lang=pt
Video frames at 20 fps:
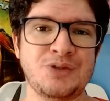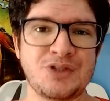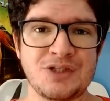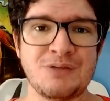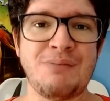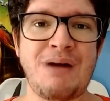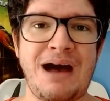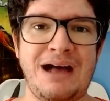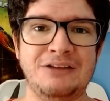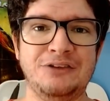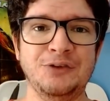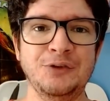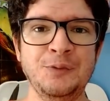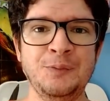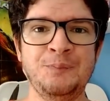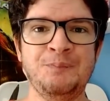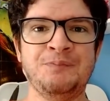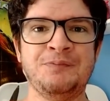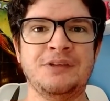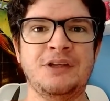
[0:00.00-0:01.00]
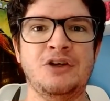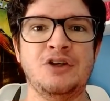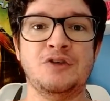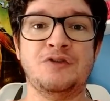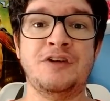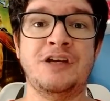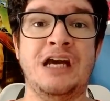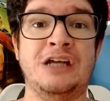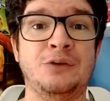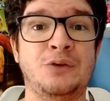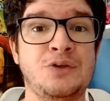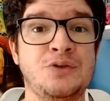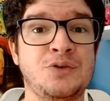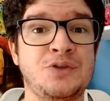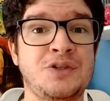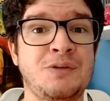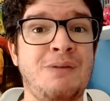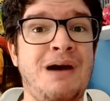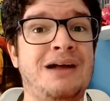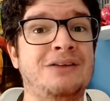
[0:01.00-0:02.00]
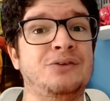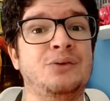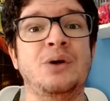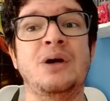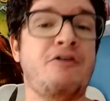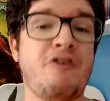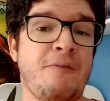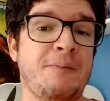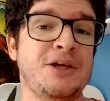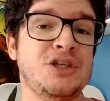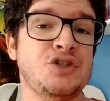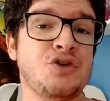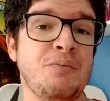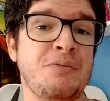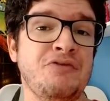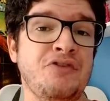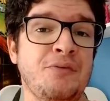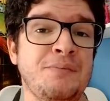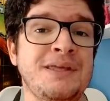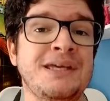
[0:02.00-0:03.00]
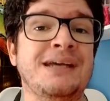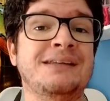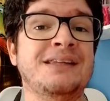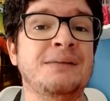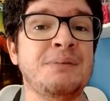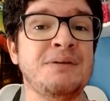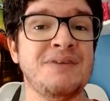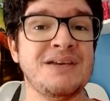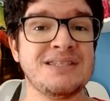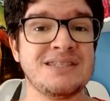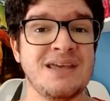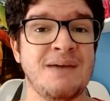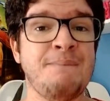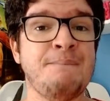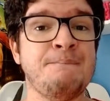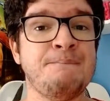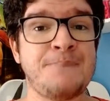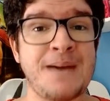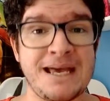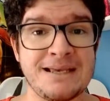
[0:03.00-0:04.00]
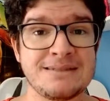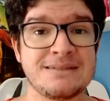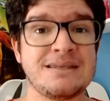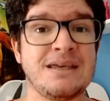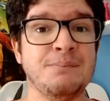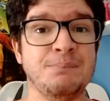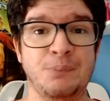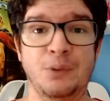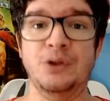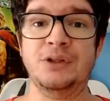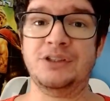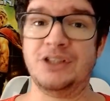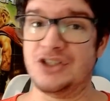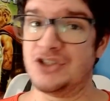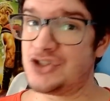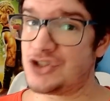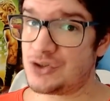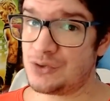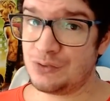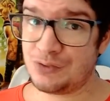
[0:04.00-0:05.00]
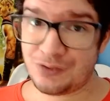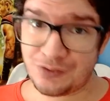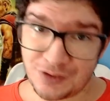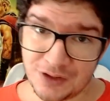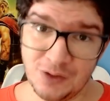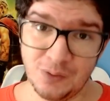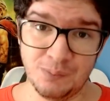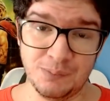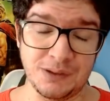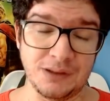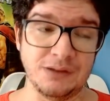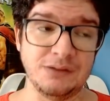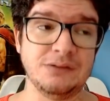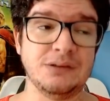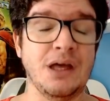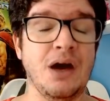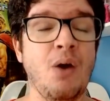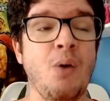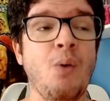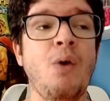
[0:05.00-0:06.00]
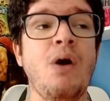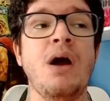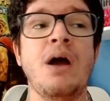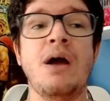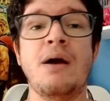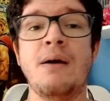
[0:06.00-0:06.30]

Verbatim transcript: Ultimato, né, o Vingadores Ultimato, provavelmente Homem-Formiga também vai ser peça importante no filme. Então,